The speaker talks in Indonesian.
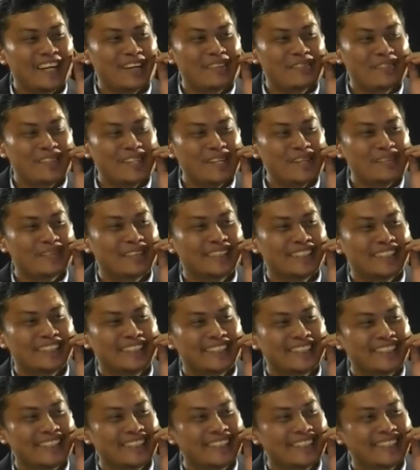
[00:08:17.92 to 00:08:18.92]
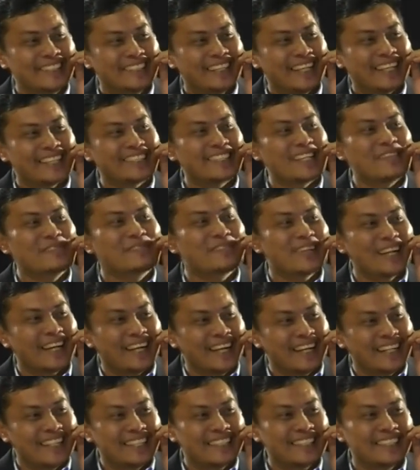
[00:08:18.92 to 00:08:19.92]
apa namanya
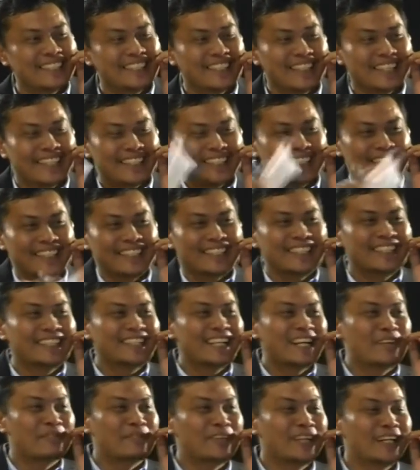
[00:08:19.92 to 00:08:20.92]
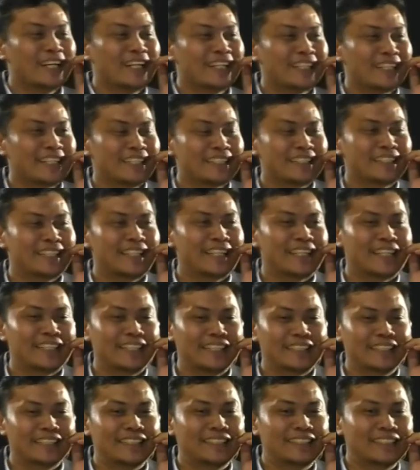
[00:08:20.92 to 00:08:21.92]
SMK dengan eh, lapangan kerja yang
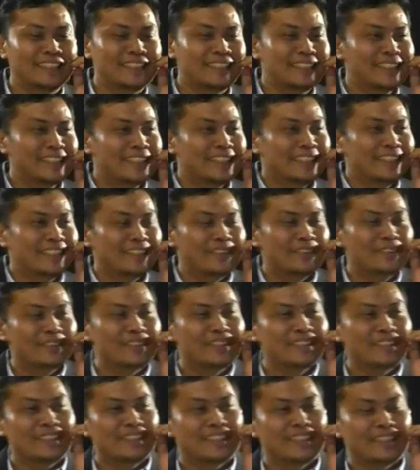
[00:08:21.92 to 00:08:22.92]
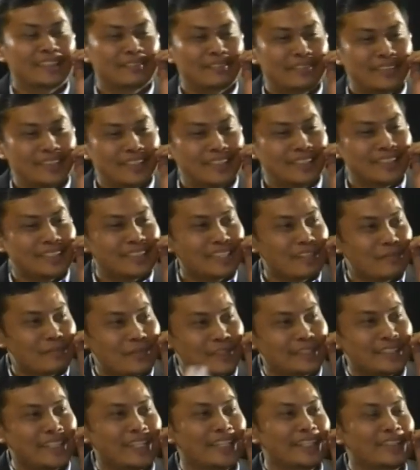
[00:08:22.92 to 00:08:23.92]
ada di industri. Tapi
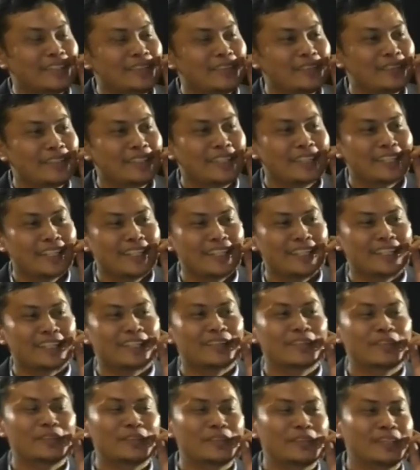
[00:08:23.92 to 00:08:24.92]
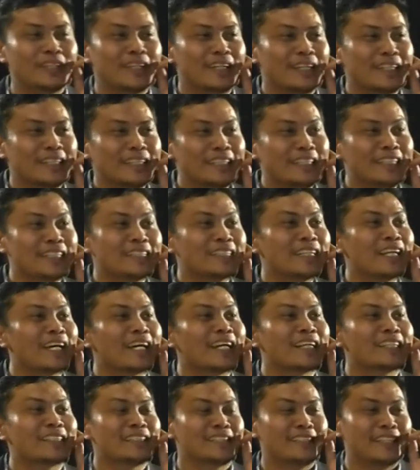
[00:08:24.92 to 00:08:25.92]
terlepas dari itu kita ingin tahu juga di
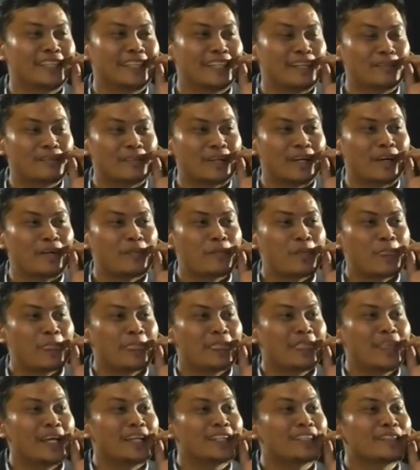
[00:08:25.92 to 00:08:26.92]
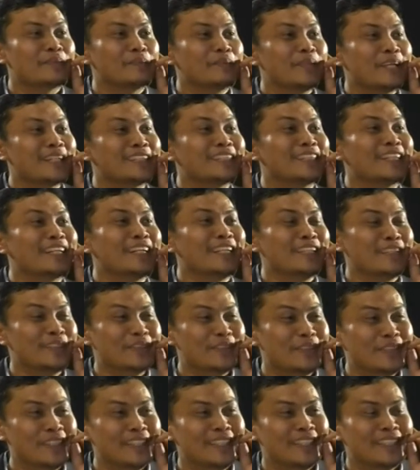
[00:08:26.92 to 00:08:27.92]
Disnaker sendiri Pak, dari 11
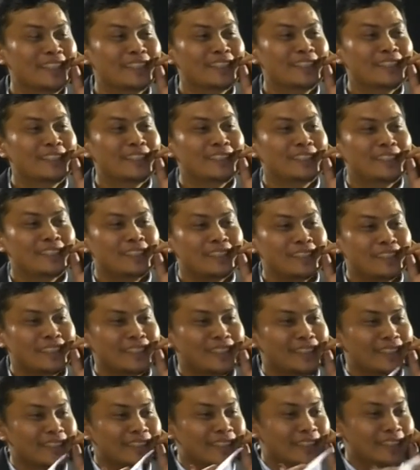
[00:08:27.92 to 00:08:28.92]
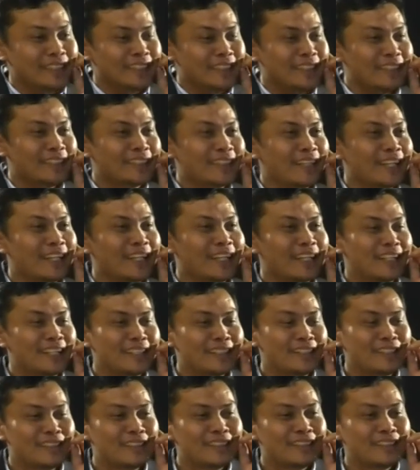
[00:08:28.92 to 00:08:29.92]
triliun eh, ini
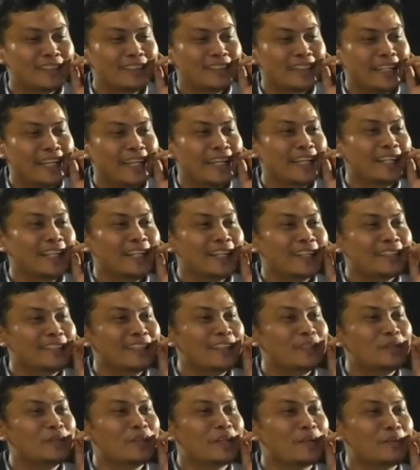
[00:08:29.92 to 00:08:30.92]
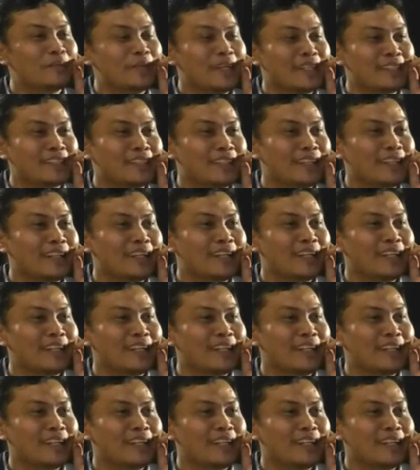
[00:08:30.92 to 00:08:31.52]
Disnaker hilirnya luar biasa